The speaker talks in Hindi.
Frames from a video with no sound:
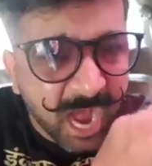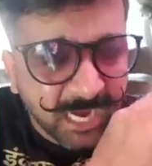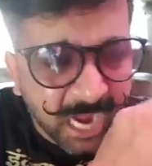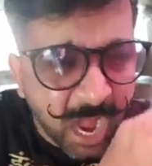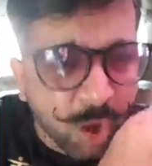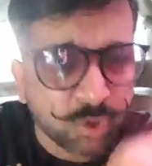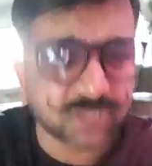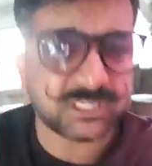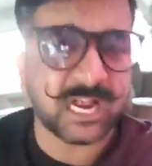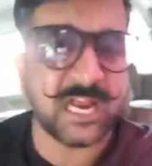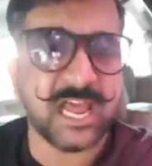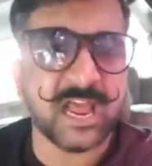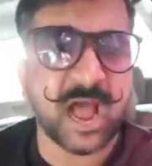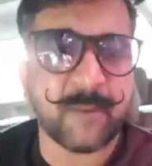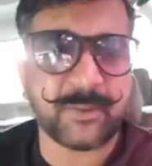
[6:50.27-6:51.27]
आकाओं के
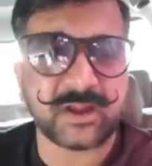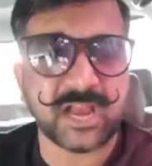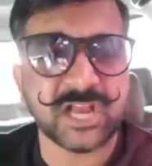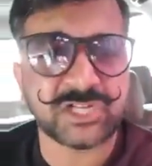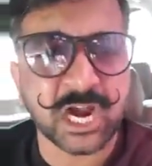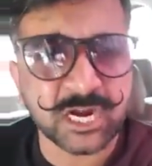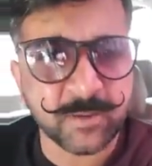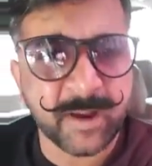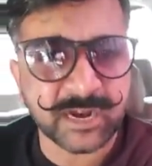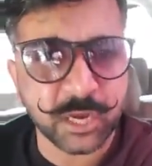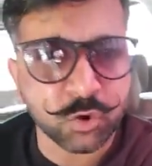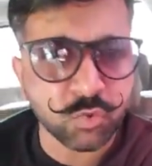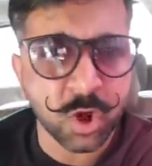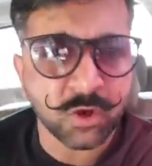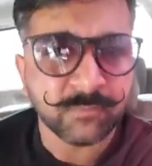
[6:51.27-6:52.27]
साले यहाँ पर एजेंट बैठे
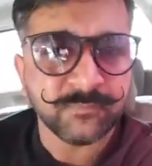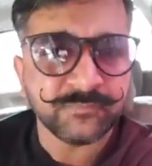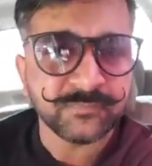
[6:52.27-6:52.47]
हुए